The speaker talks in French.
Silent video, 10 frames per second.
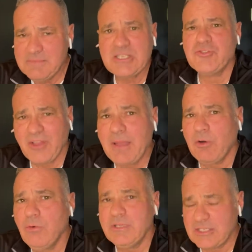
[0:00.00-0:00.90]
c'est du vrai
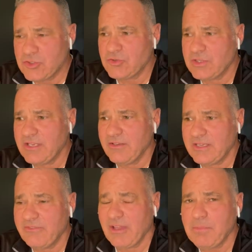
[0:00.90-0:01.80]
monde avec
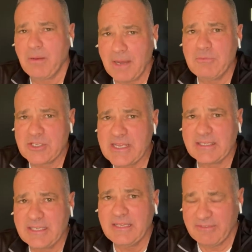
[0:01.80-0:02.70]
des, vrais problèmes de
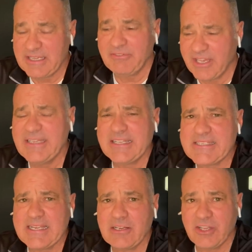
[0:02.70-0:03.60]
santé, avec des vrais
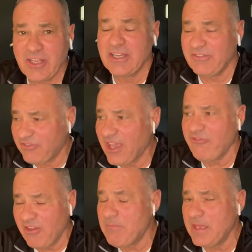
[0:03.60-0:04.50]
décès. Il y a des vraies
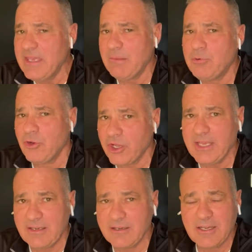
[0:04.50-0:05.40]
familles
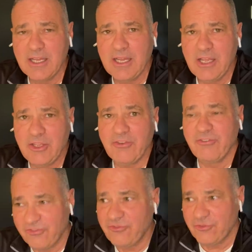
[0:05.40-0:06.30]
pleurées. Là. Il y a
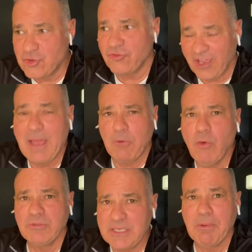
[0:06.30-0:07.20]
du vrai
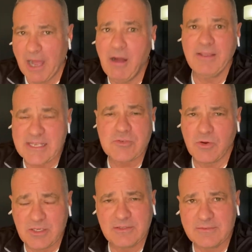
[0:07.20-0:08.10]
monde qui braille à
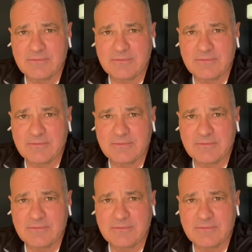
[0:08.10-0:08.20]
soir.